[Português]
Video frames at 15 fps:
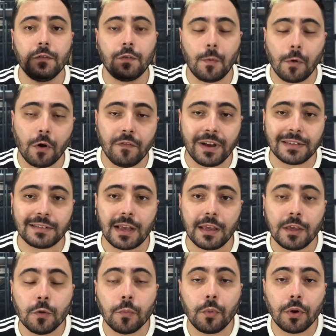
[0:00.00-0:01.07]
Vamos conversar
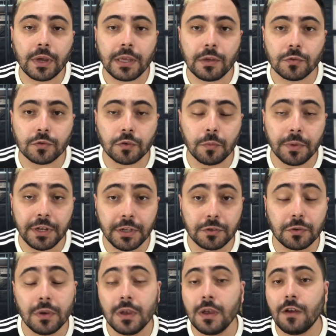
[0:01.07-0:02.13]
aqui um pouquinho sobre
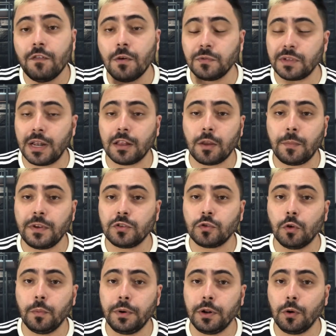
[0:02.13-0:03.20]
isso. Vamos falar também
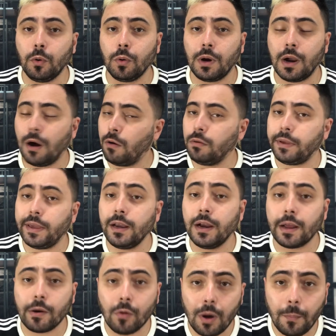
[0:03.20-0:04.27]
sobre Lucão, que
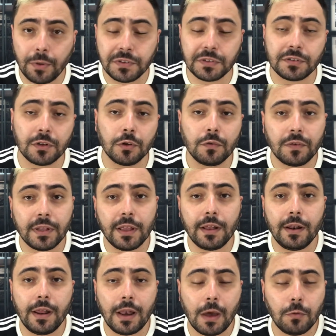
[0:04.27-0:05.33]
ganhou a posição do
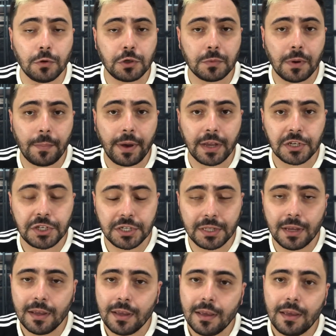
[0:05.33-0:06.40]
Vanderlei na última
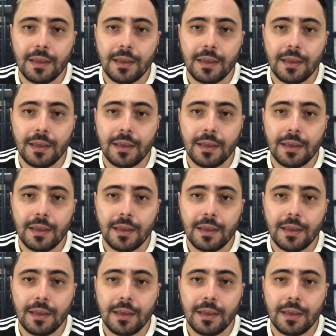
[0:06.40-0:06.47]
partida.